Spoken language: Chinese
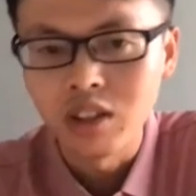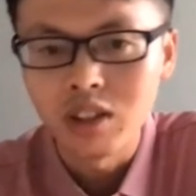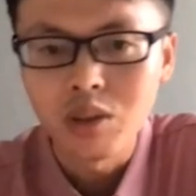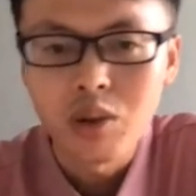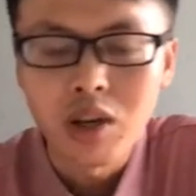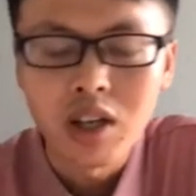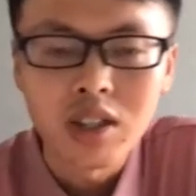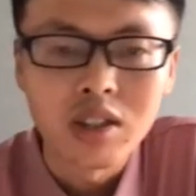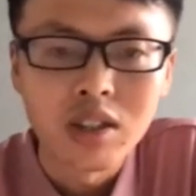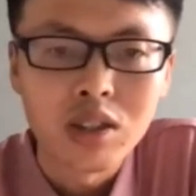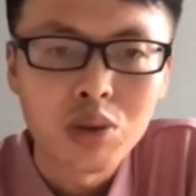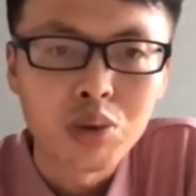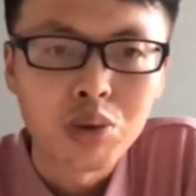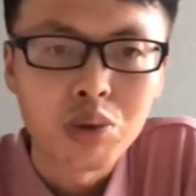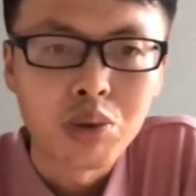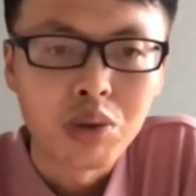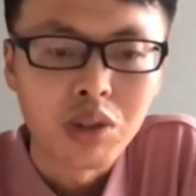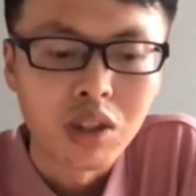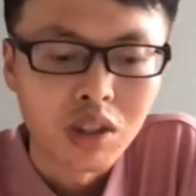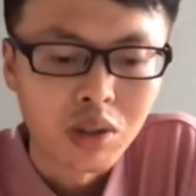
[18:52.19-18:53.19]
跨层的数
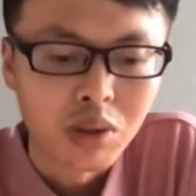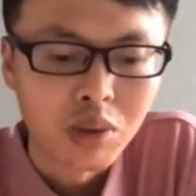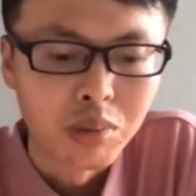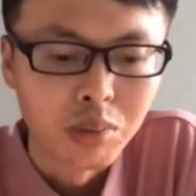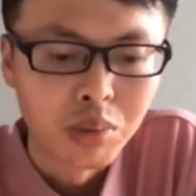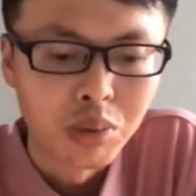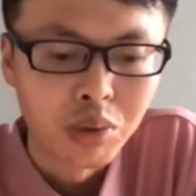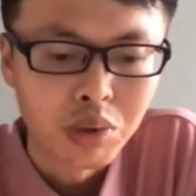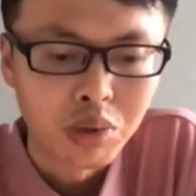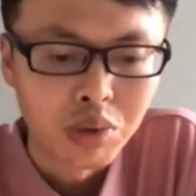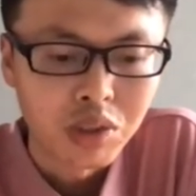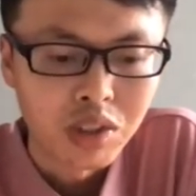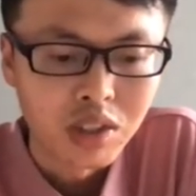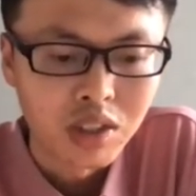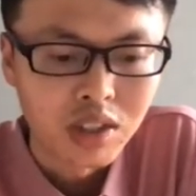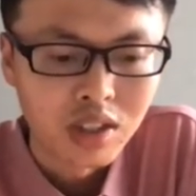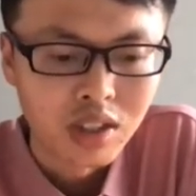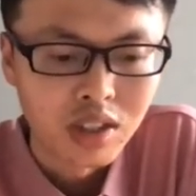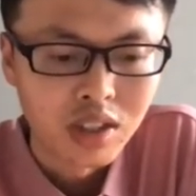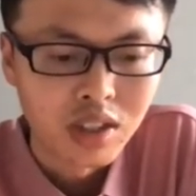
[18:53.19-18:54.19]
据的同步，就是
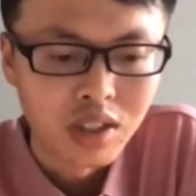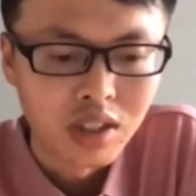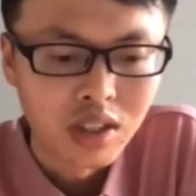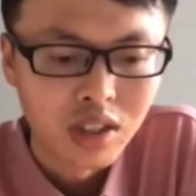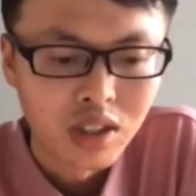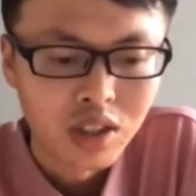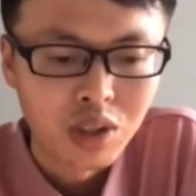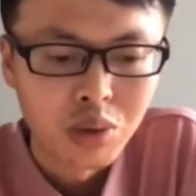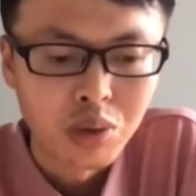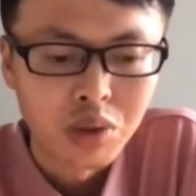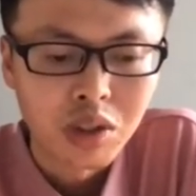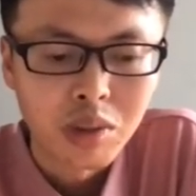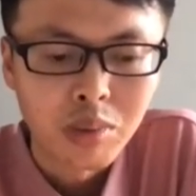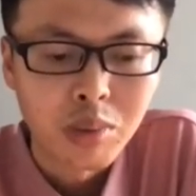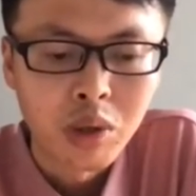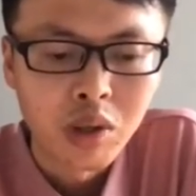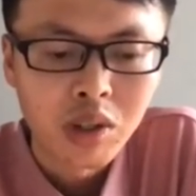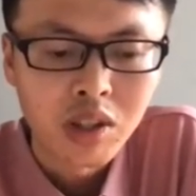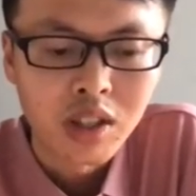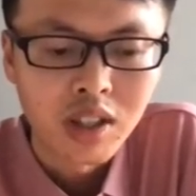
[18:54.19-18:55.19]
基于这个
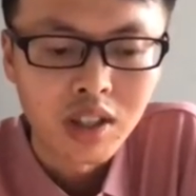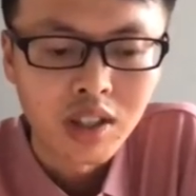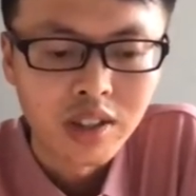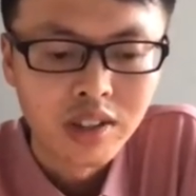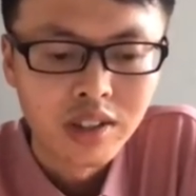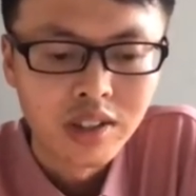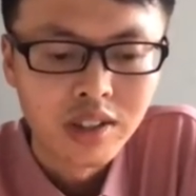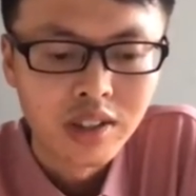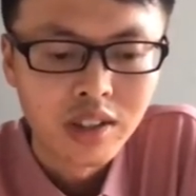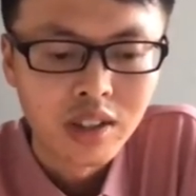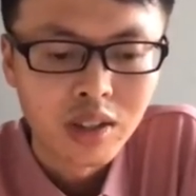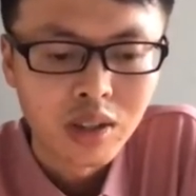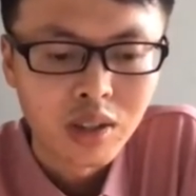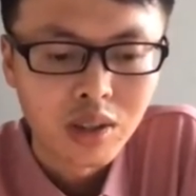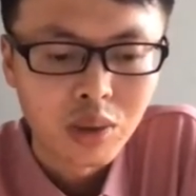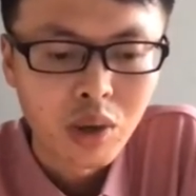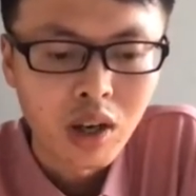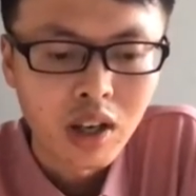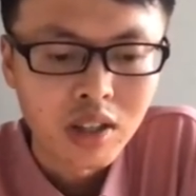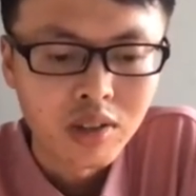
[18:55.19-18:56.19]
Pulsar
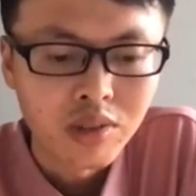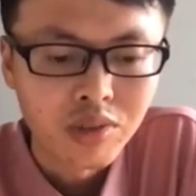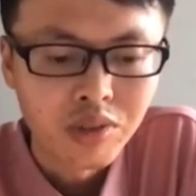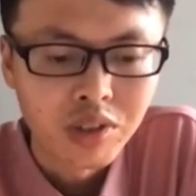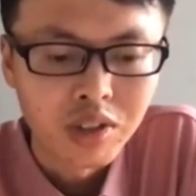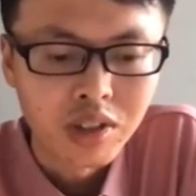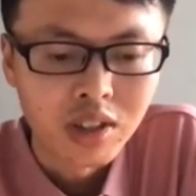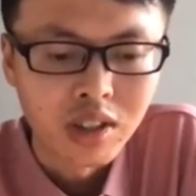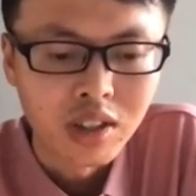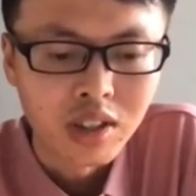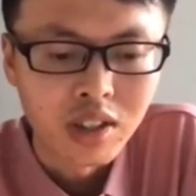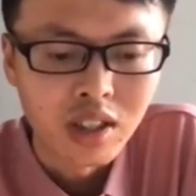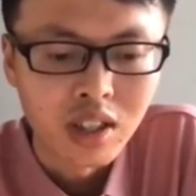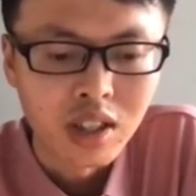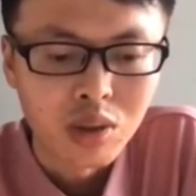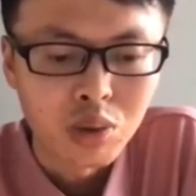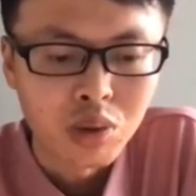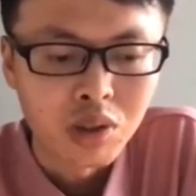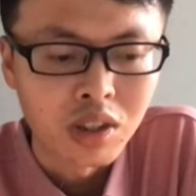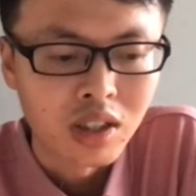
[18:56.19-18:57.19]
跨层复制能力来
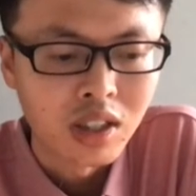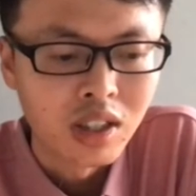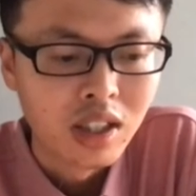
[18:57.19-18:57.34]
做的。